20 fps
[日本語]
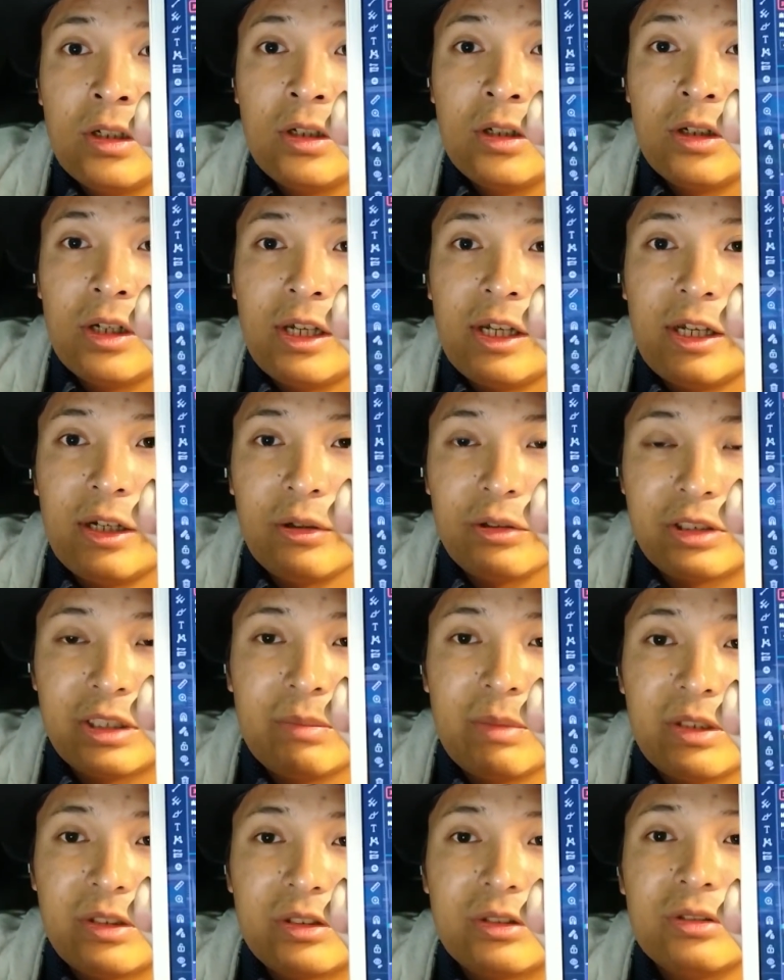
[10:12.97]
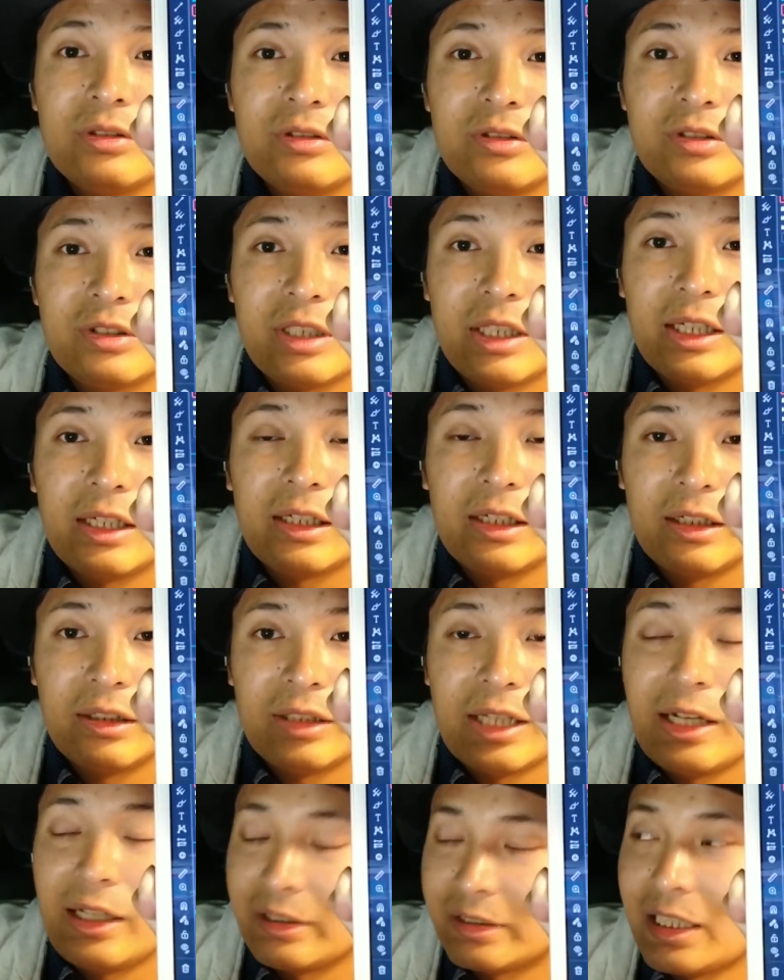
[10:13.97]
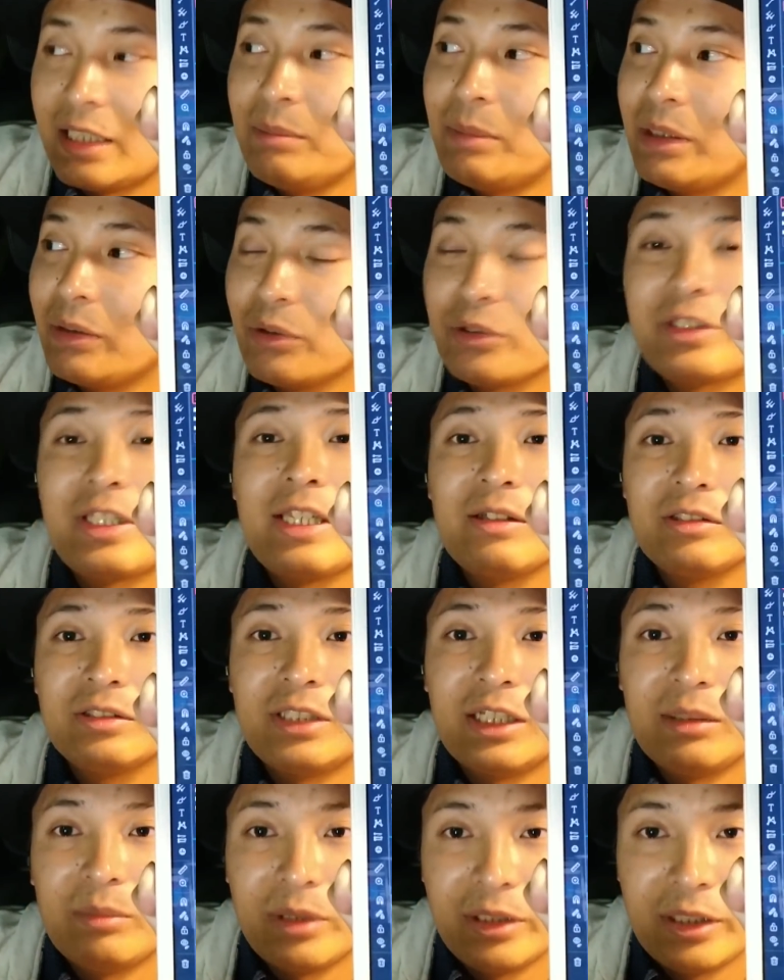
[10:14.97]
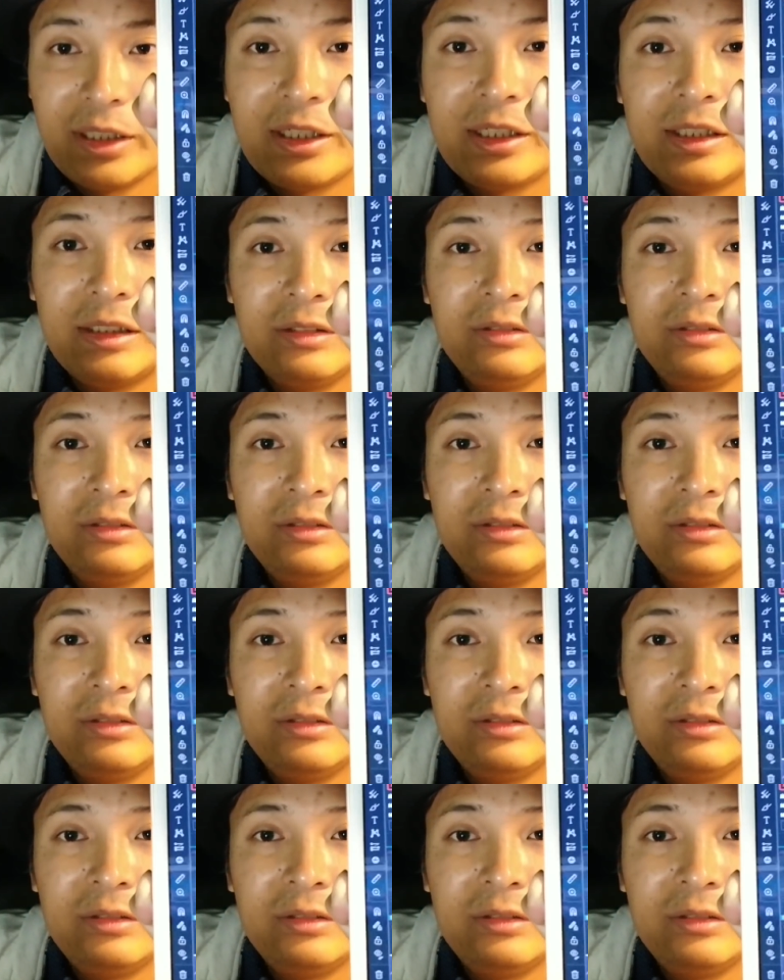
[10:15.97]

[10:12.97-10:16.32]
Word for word: えー、おしめ作るんじゃないかなと。あ、3万5000円ぐらいまで、